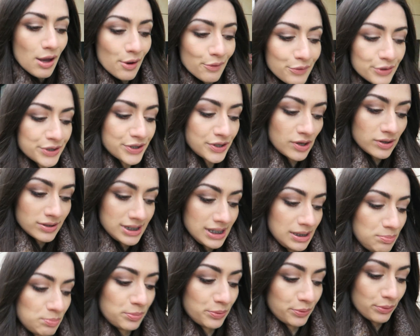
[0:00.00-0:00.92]
Vou só
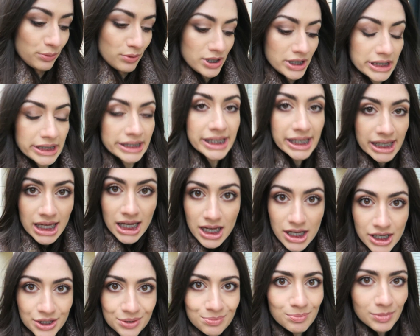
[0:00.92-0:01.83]
tipo dois
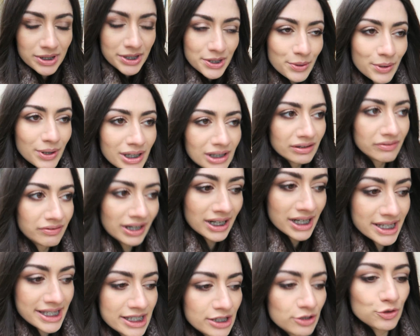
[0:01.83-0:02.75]
dias, mas eu queria
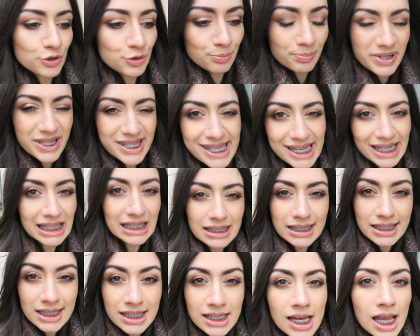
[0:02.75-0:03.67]
levar assim uns
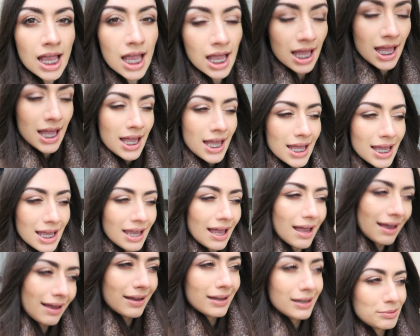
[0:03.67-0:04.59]
presentes
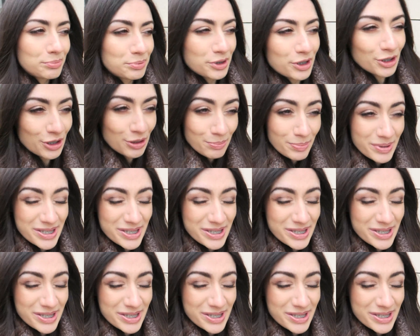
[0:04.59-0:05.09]
Uh, porque eu não